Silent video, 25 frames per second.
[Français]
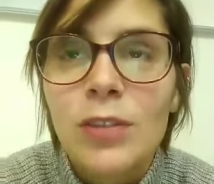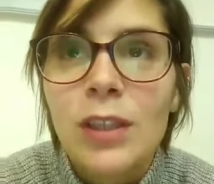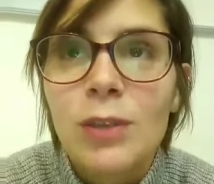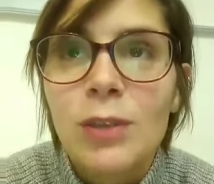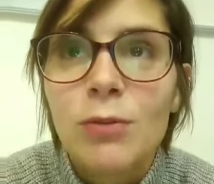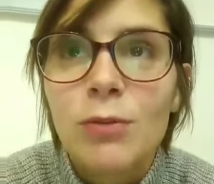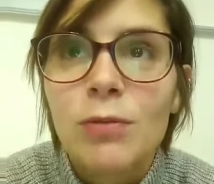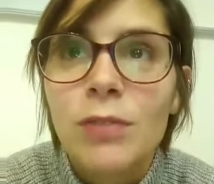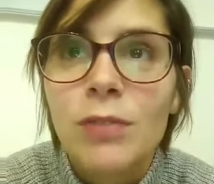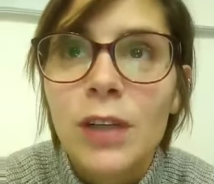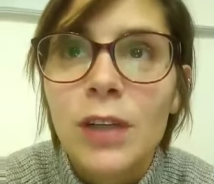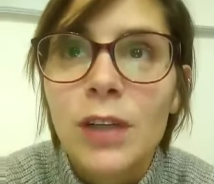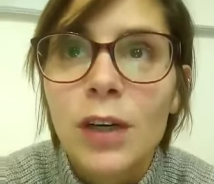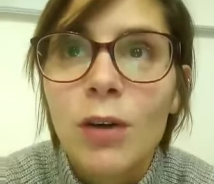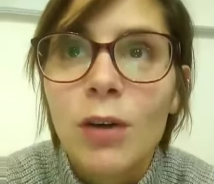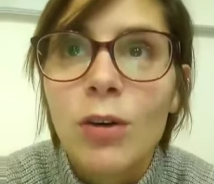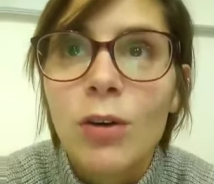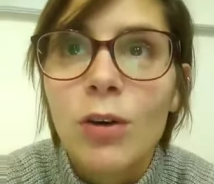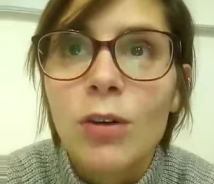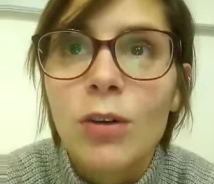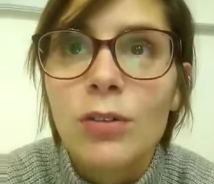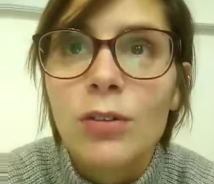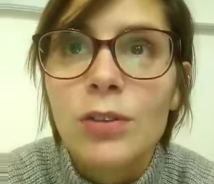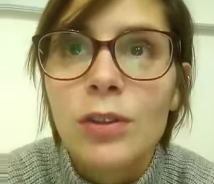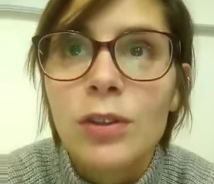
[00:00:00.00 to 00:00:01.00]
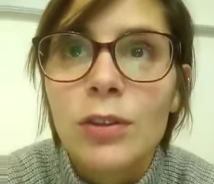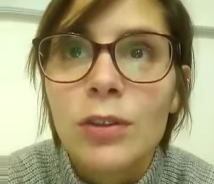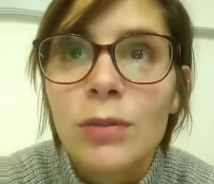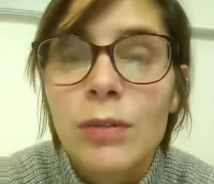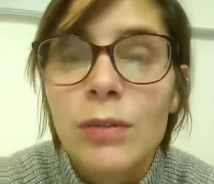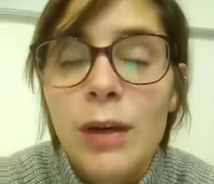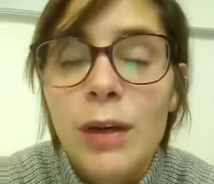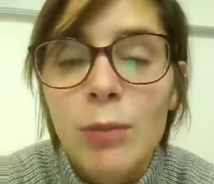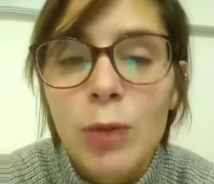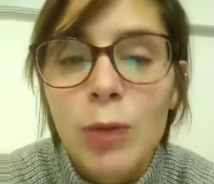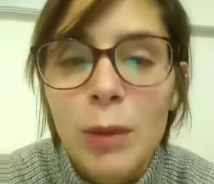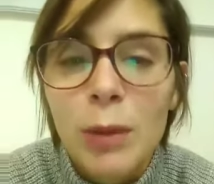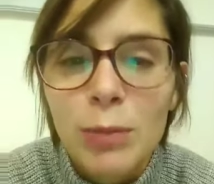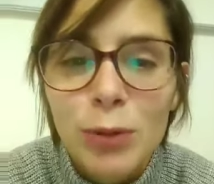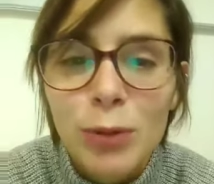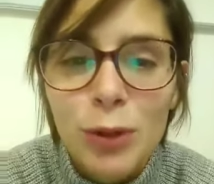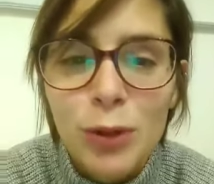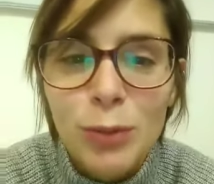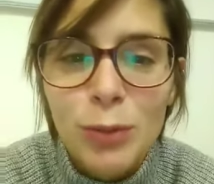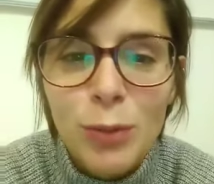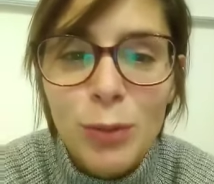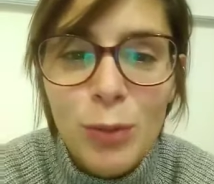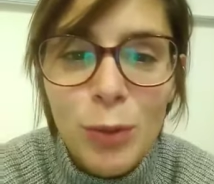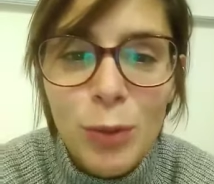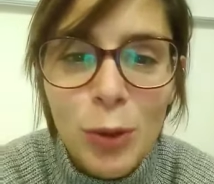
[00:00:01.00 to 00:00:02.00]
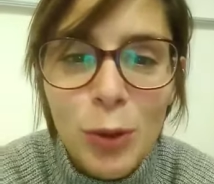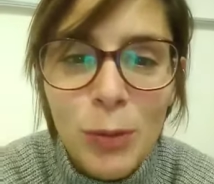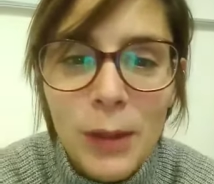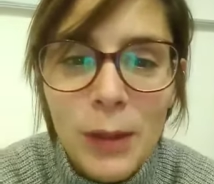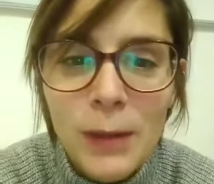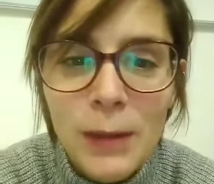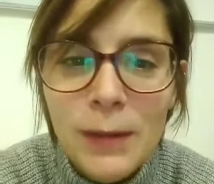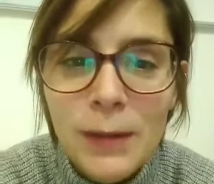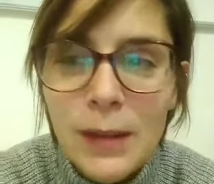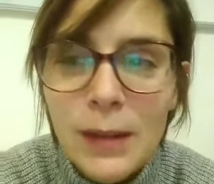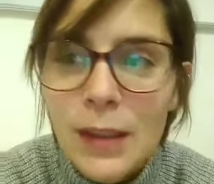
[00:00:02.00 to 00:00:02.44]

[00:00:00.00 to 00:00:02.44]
conférences, enfin moi pour le moment, mais